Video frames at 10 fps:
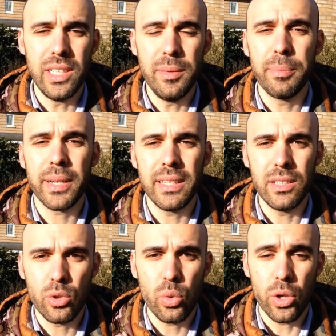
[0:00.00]
gli
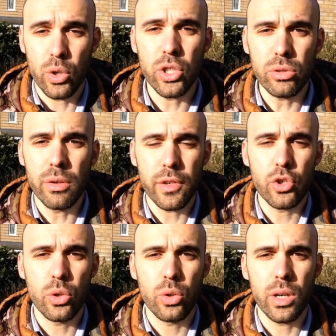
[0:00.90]
imprenditori, così come
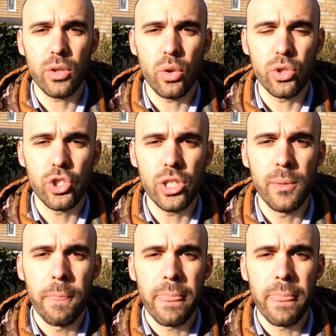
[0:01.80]
faccio ancora ad oggi,